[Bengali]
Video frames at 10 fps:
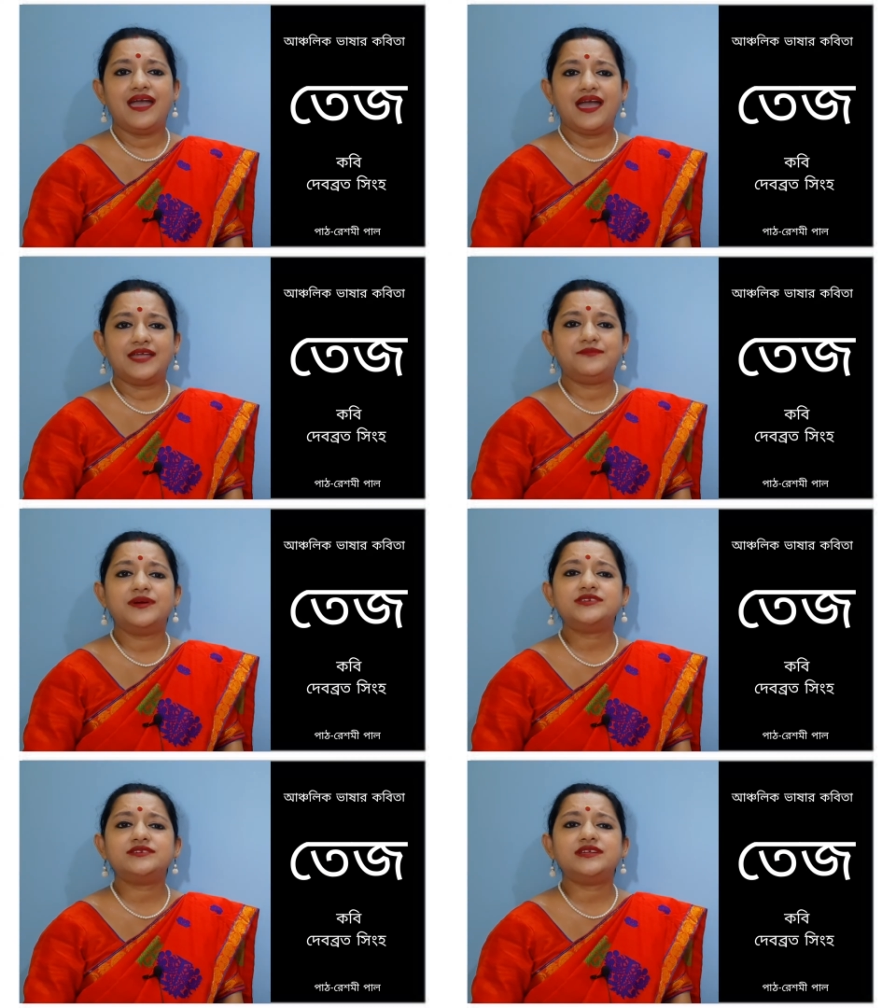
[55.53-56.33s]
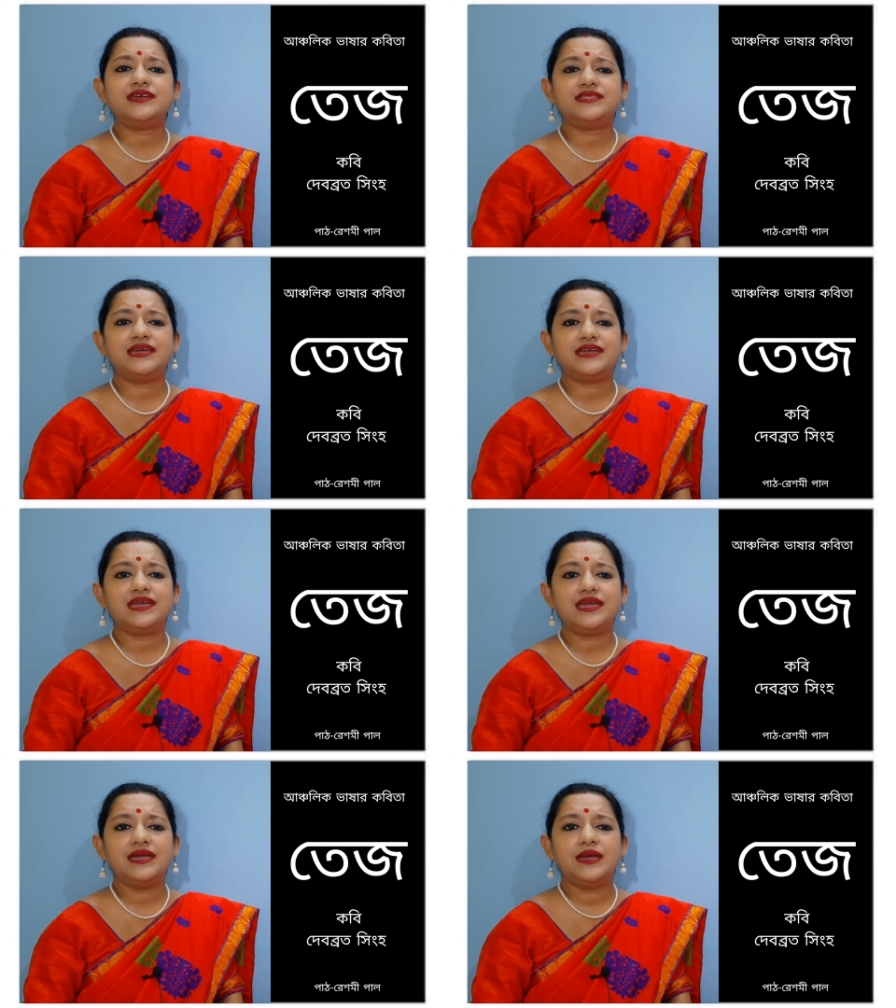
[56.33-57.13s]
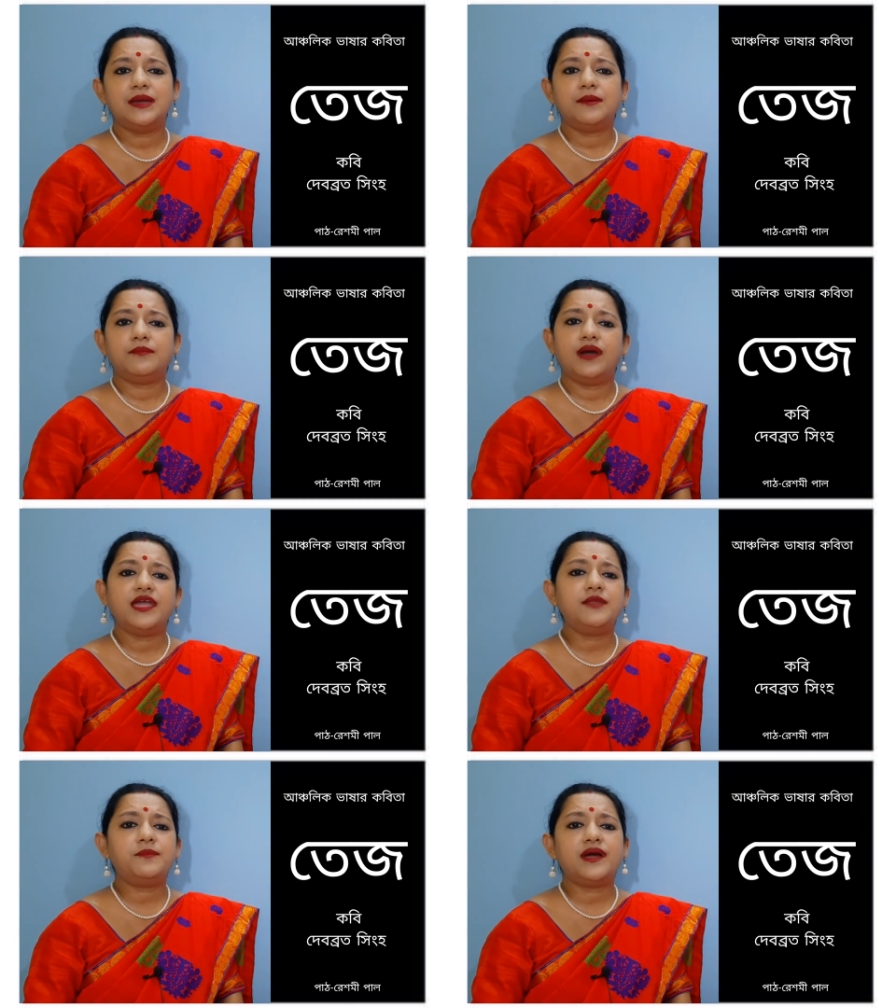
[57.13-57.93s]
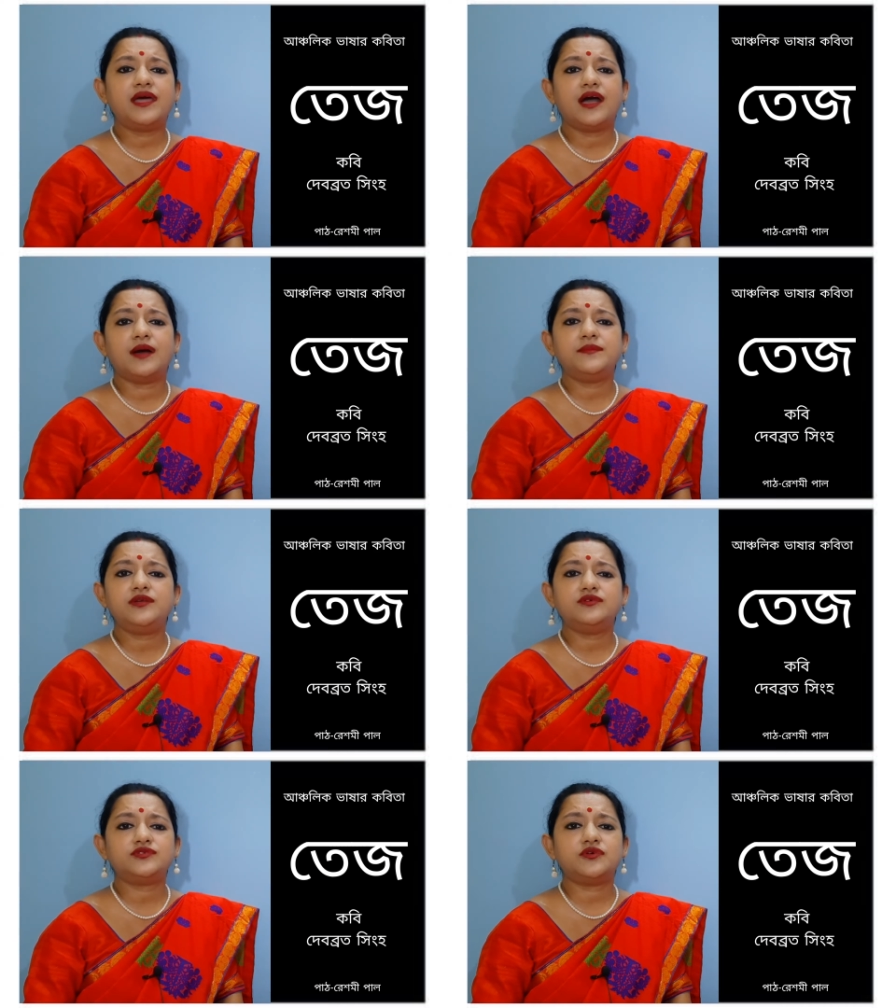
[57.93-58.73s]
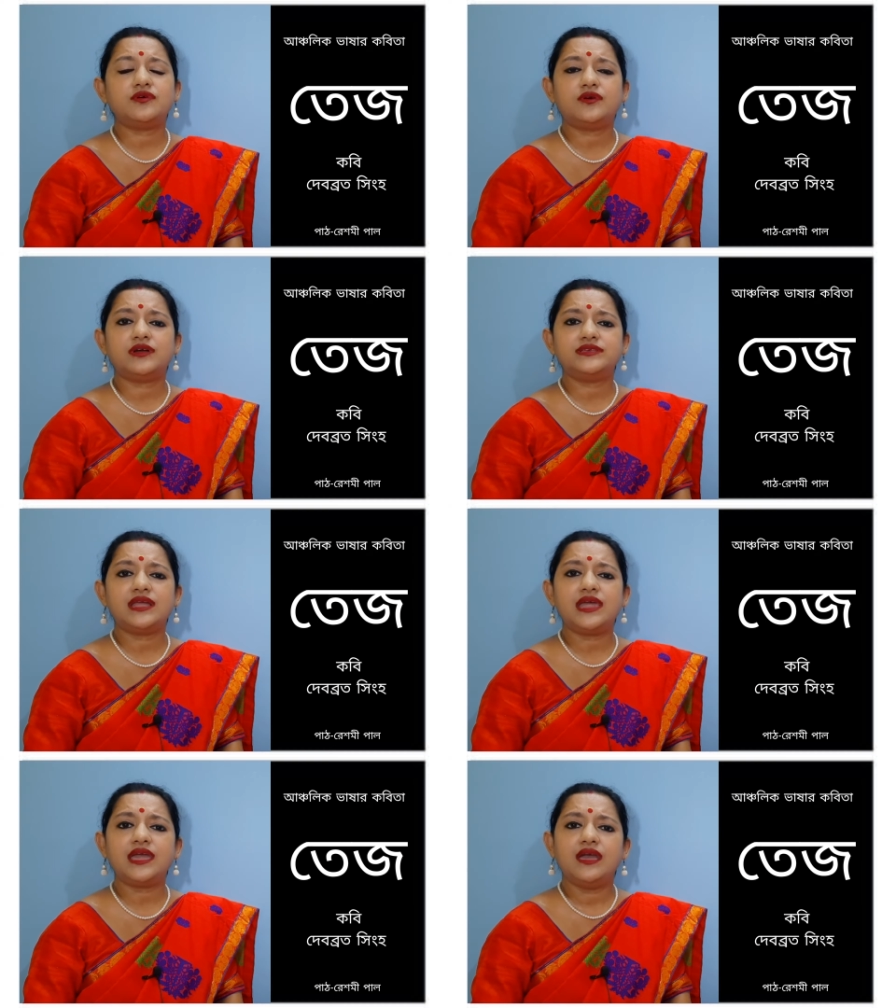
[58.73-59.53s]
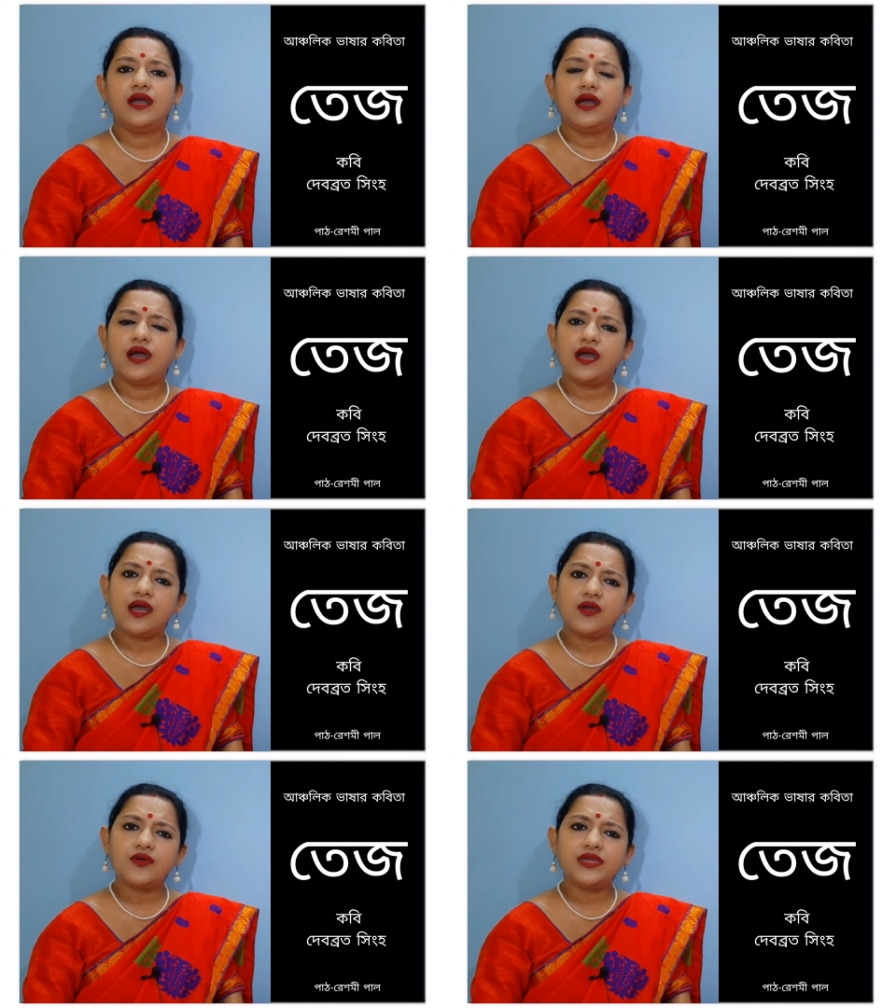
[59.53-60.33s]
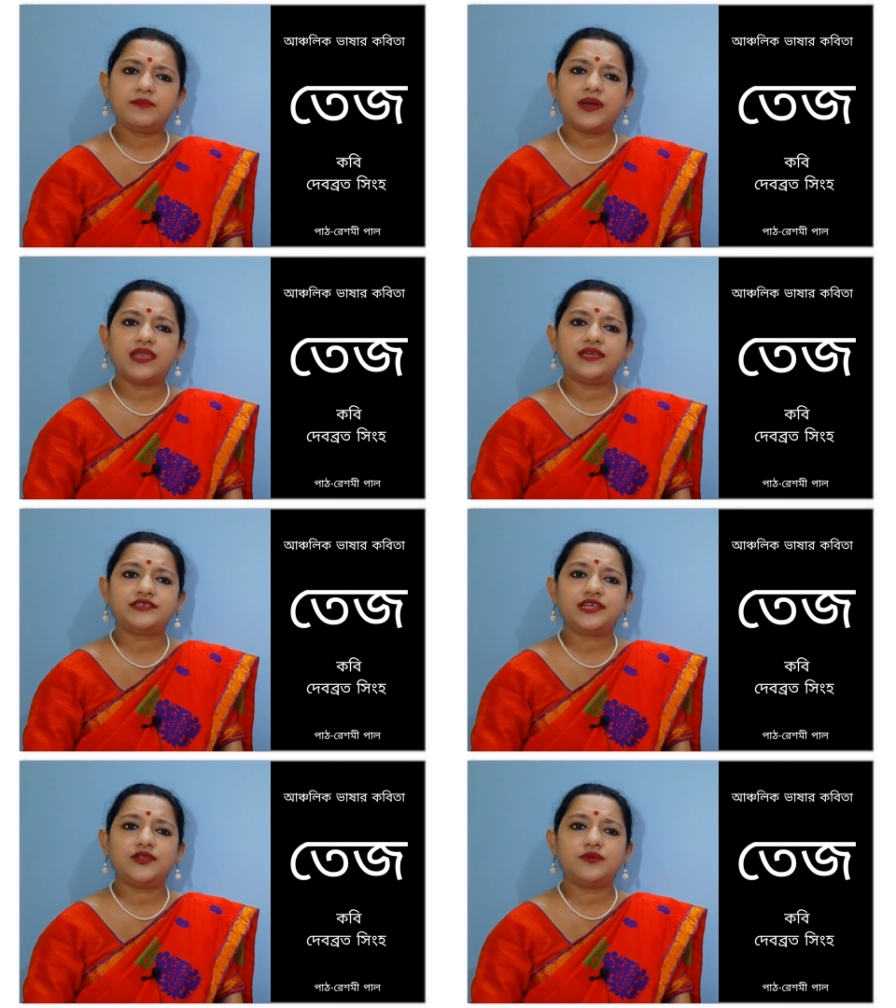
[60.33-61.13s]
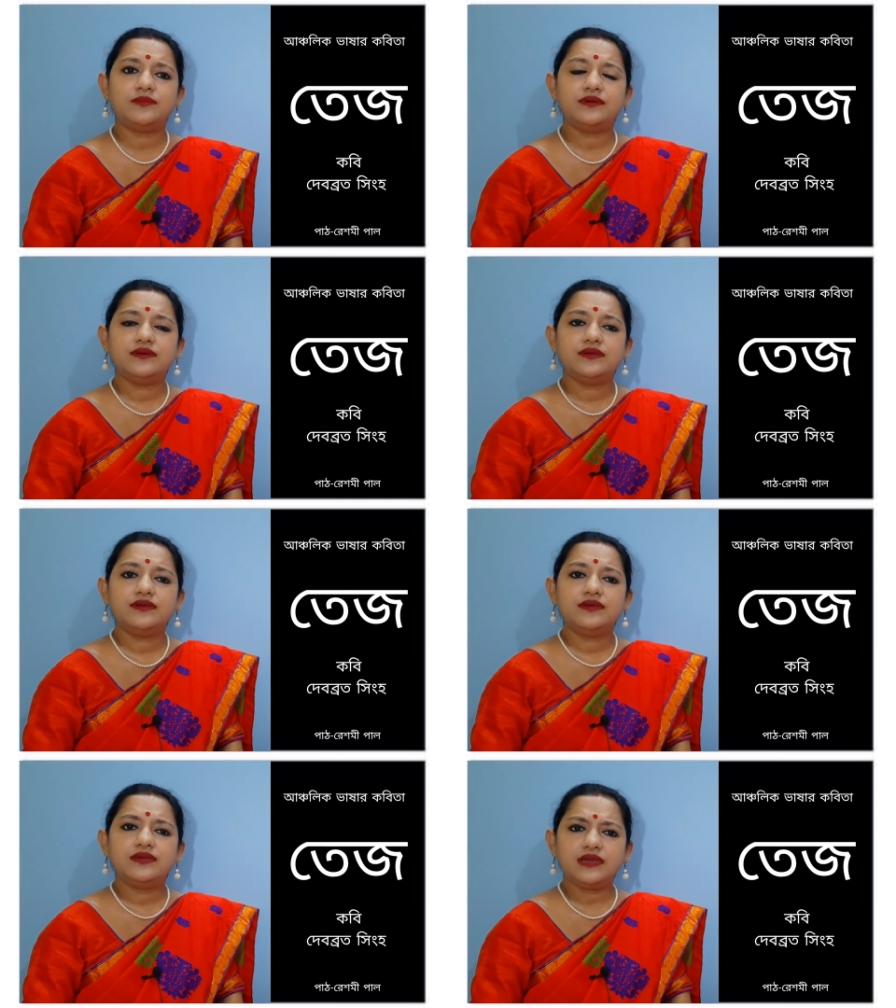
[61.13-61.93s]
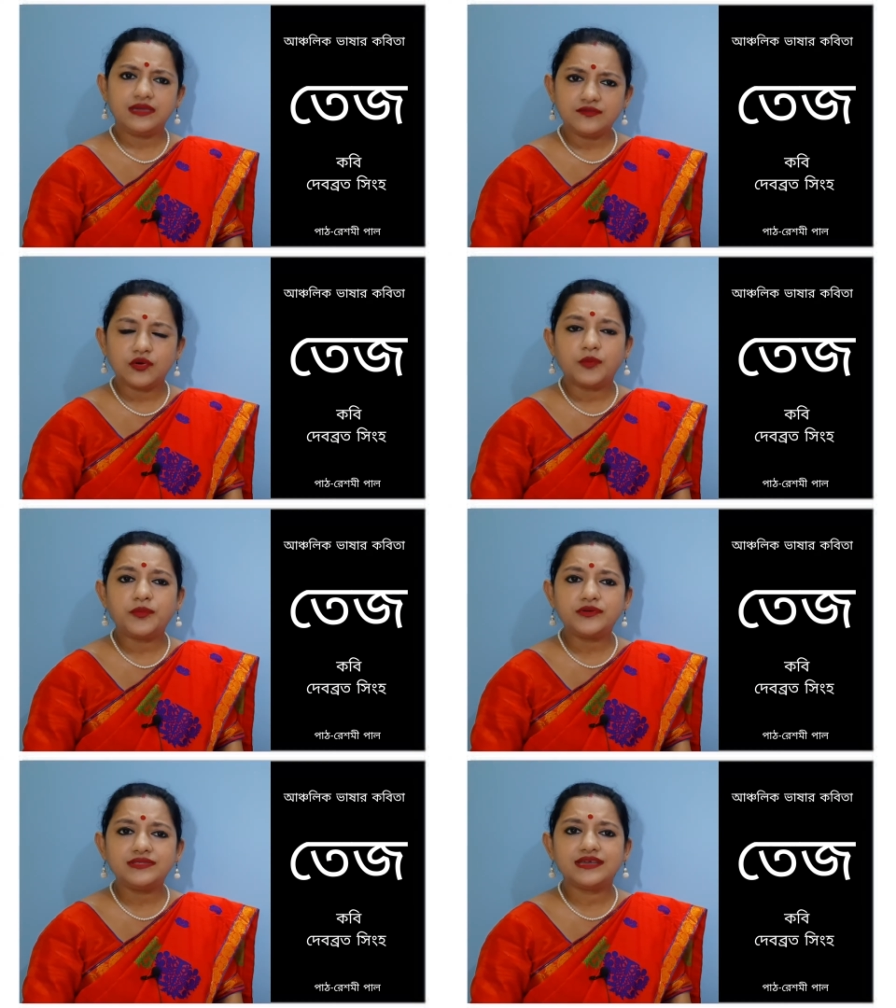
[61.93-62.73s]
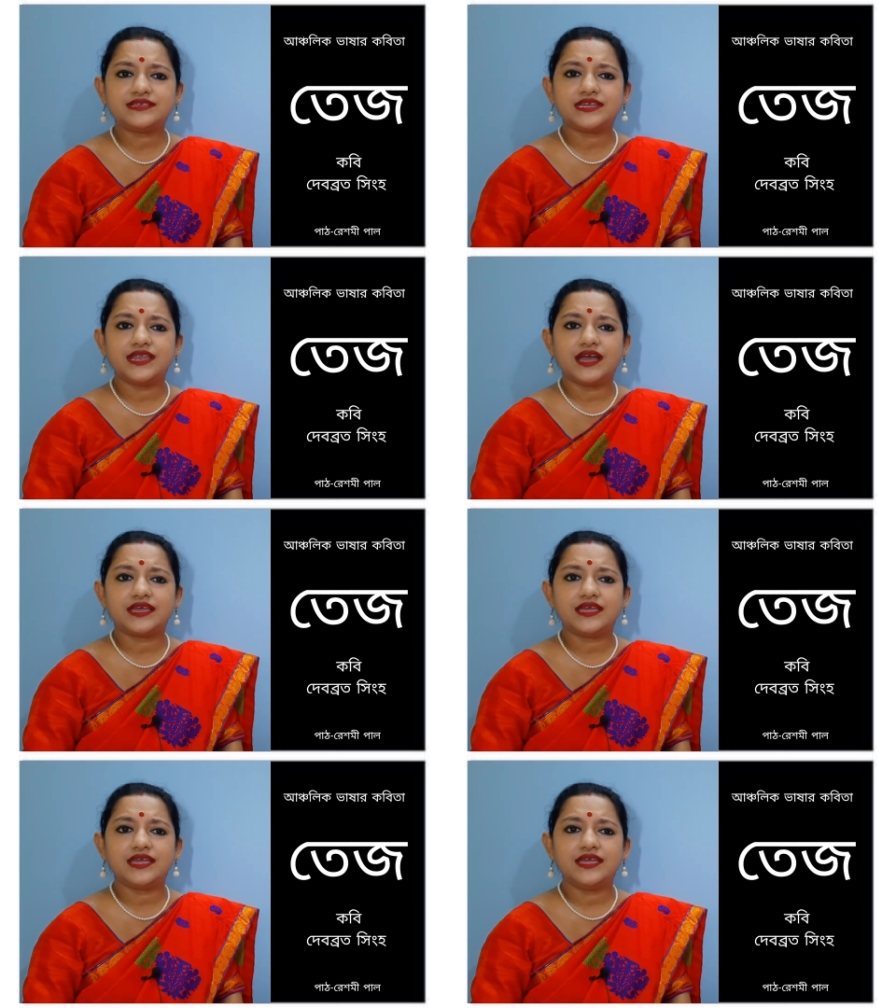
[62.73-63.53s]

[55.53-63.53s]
হেডমাস্টারকে দেখে মায়ের পাড়া আমিও চোখ কচালে হা হয়ে ভালোই ছিল কি স্বপন দেখছি নাকি